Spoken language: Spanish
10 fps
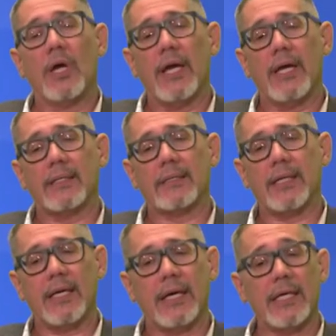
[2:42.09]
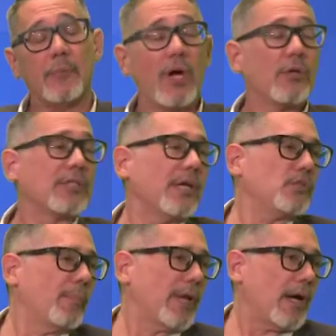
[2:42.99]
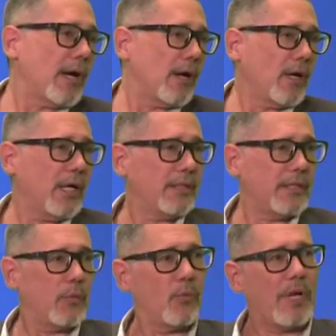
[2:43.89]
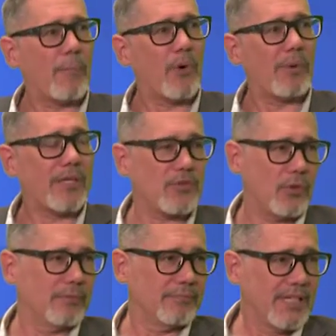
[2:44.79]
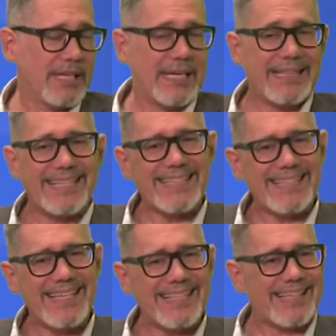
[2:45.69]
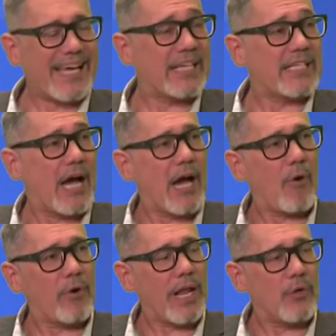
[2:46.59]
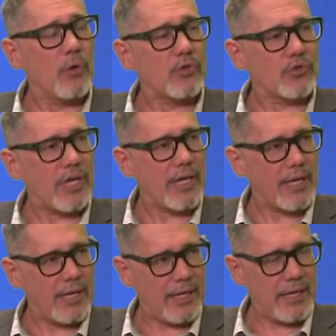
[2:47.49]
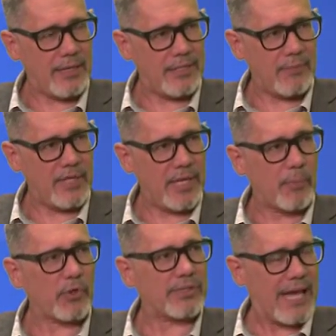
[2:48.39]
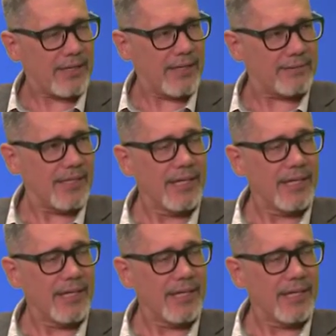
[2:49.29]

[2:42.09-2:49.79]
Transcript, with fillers: este, y bueno, está hecho para este, una población distinta que ya ahora no se divide por target,